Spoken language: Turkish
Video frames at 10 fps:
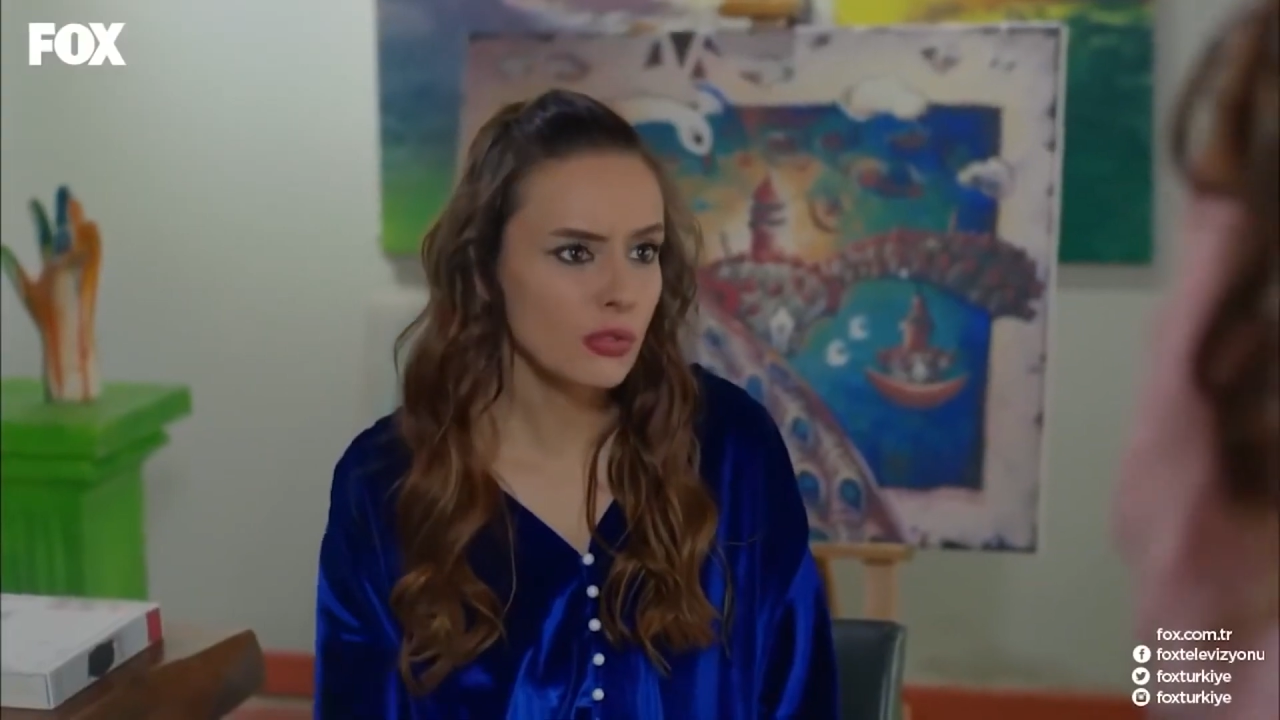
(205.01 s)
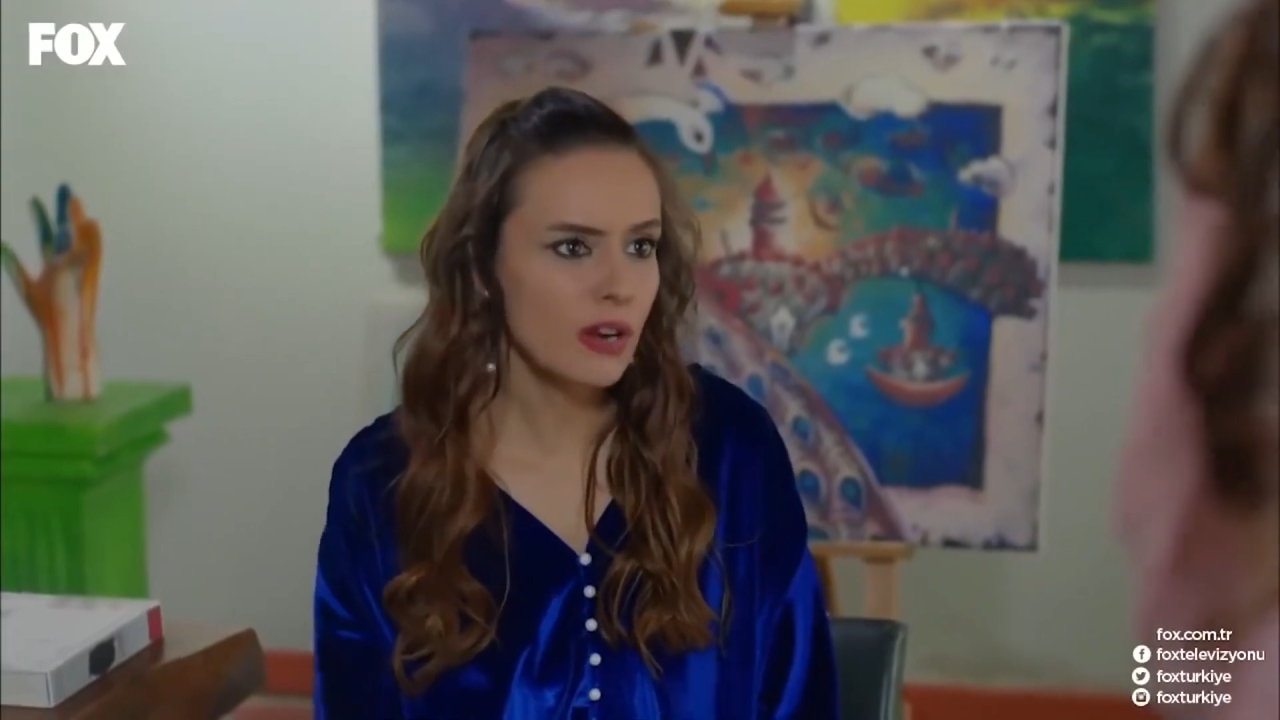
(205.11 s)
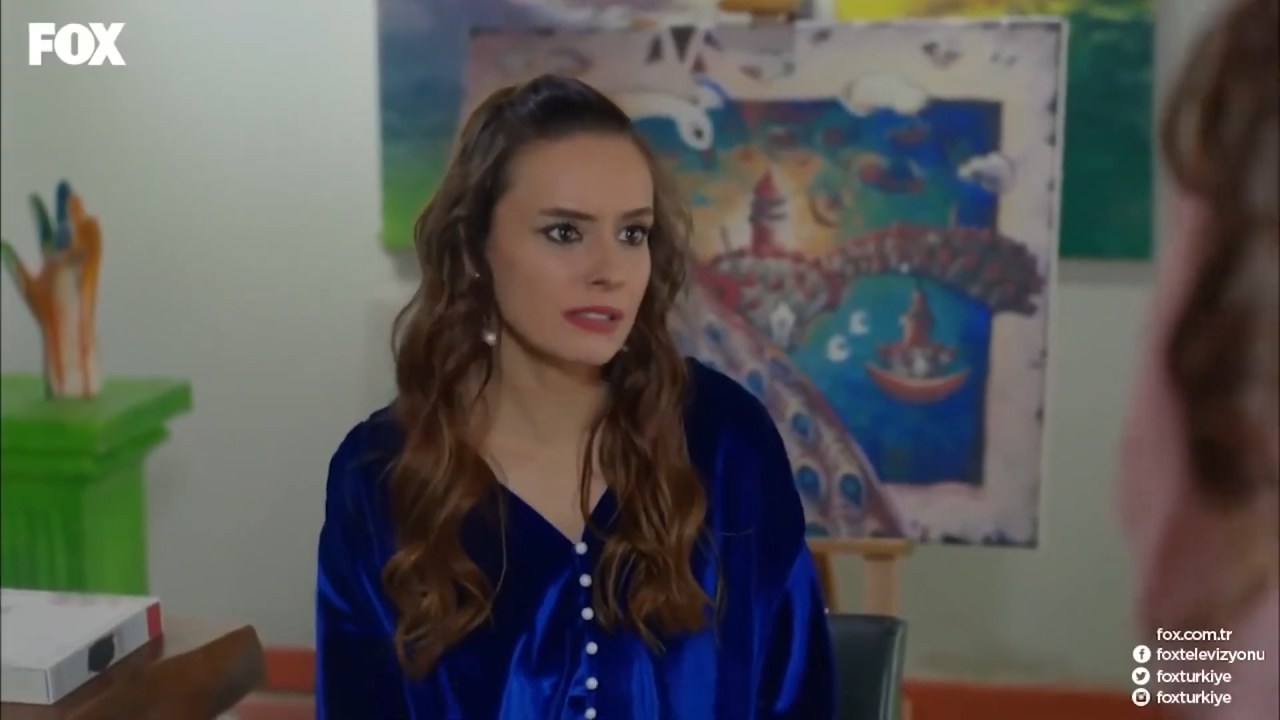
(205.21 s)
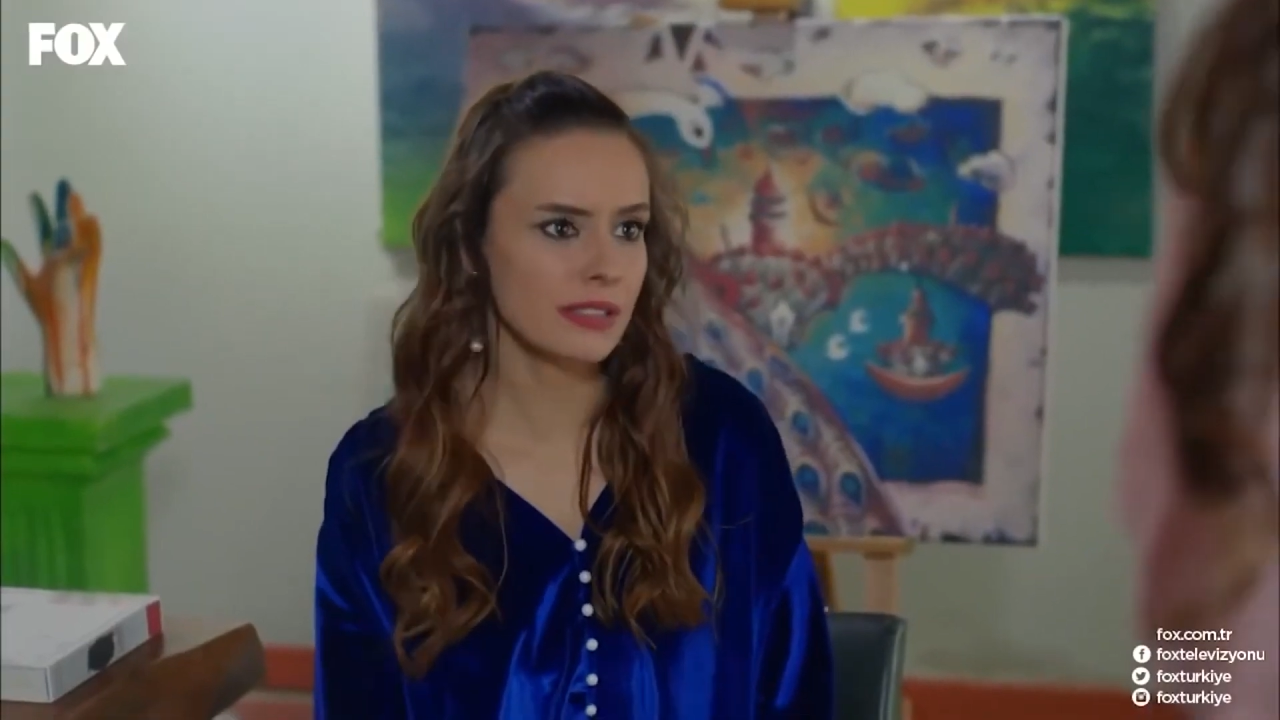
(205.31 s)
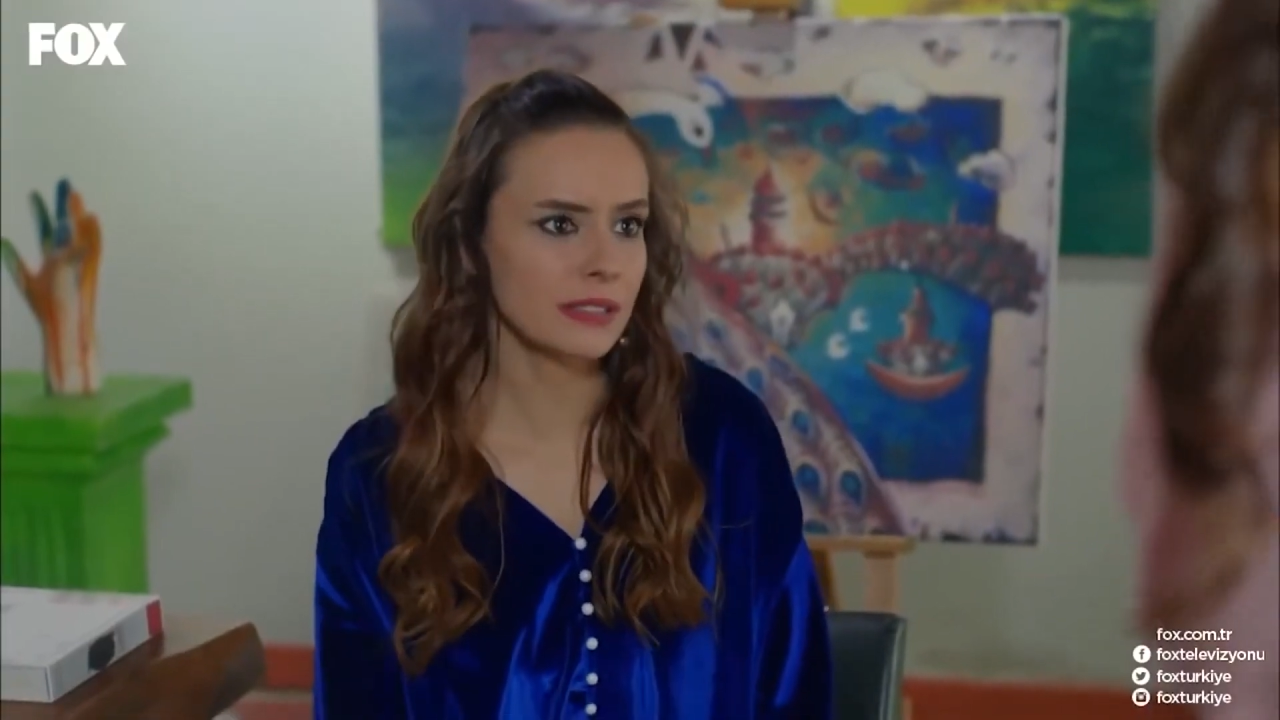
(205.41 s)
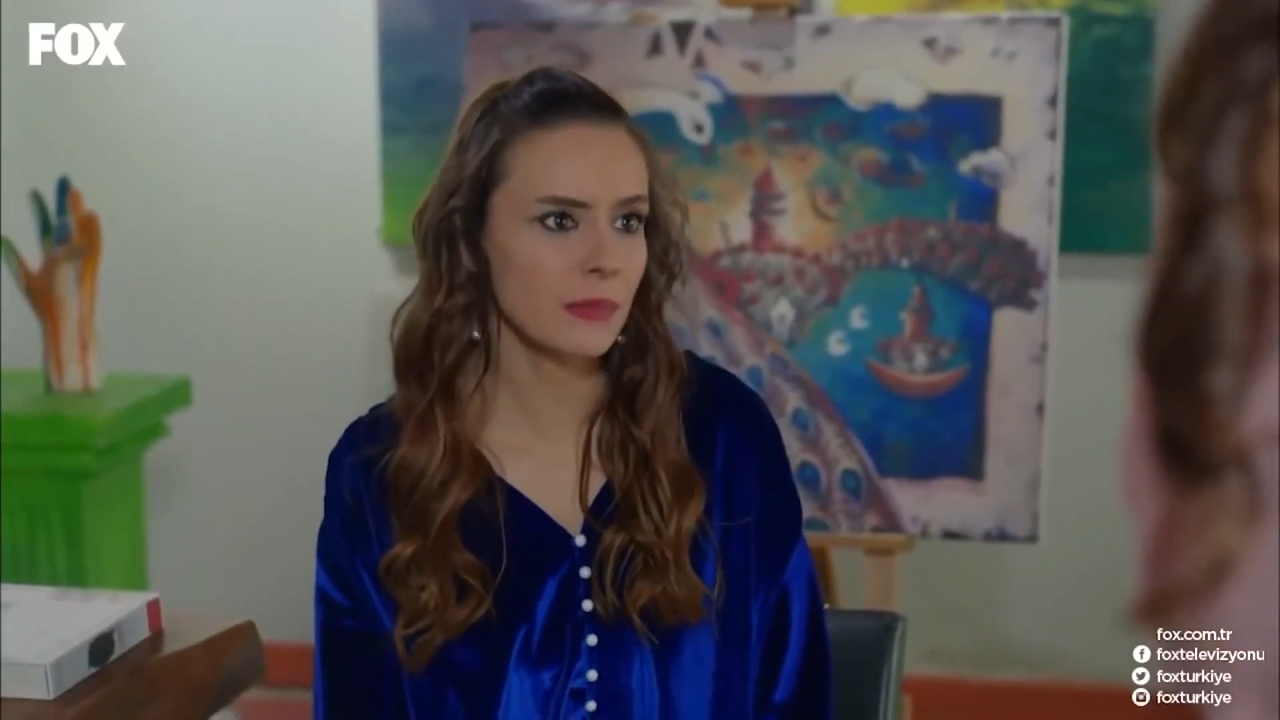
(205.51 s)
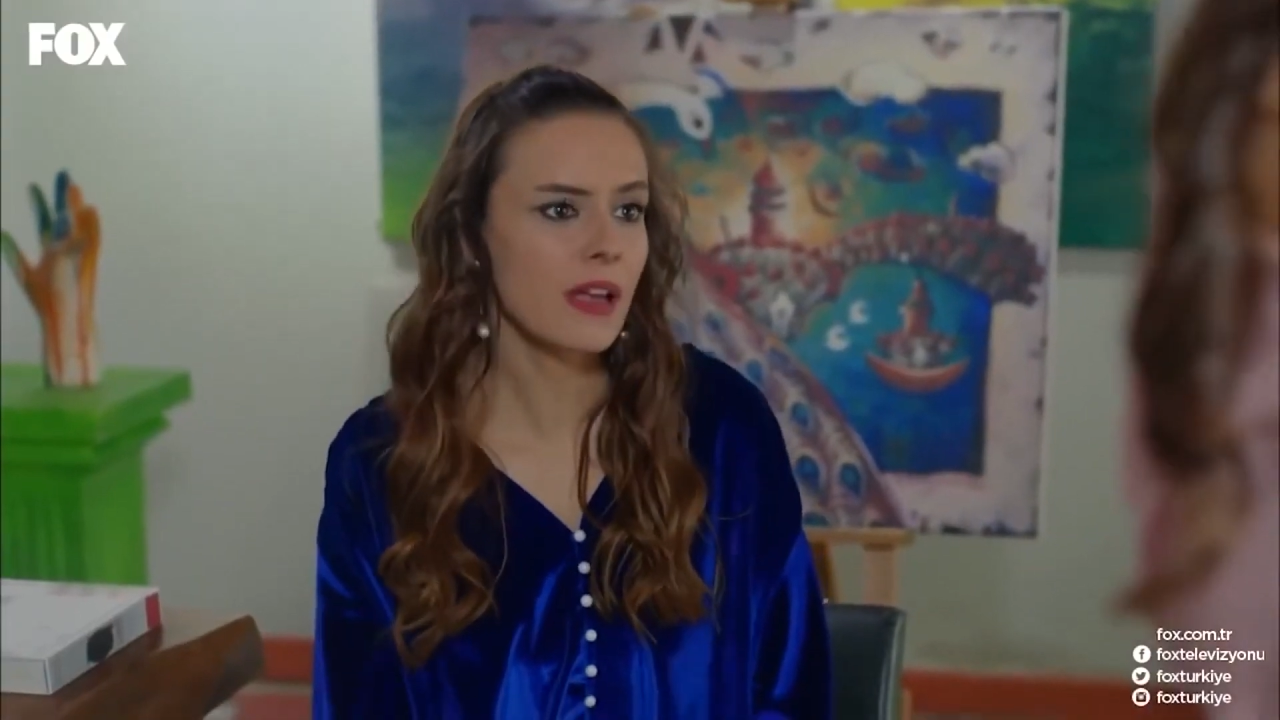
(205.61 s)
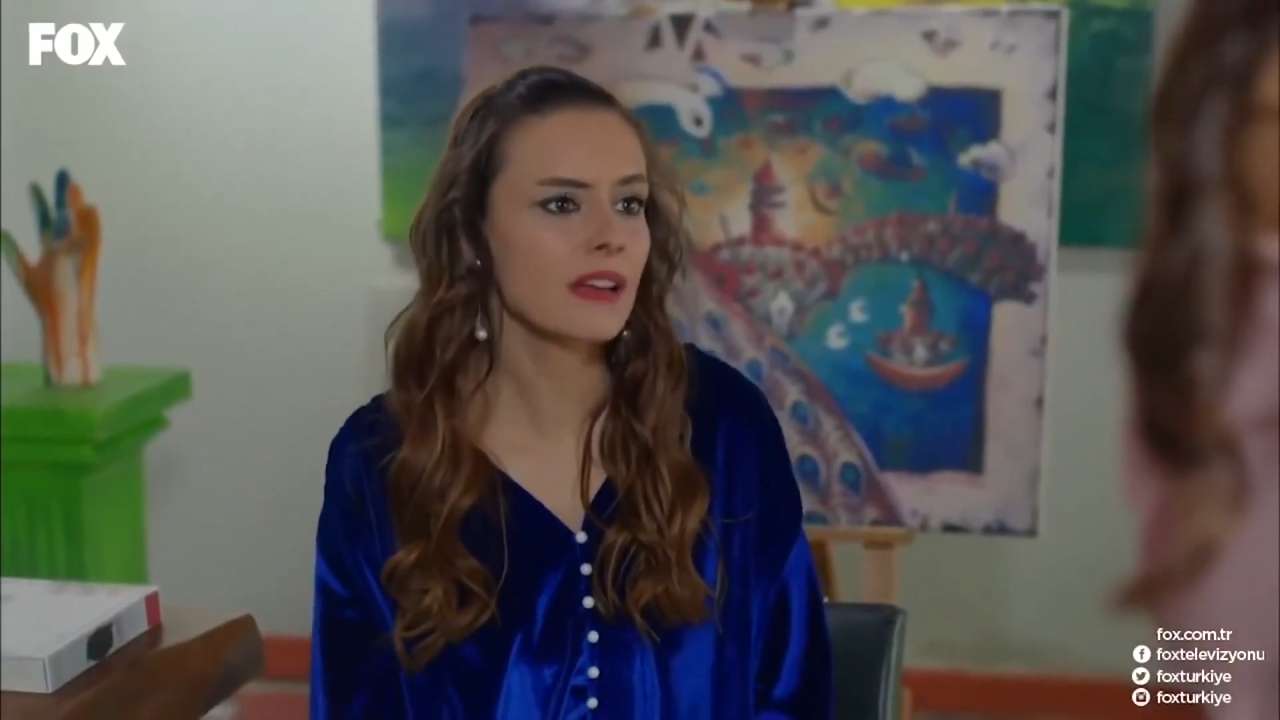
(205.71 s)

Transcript: uyarsaydım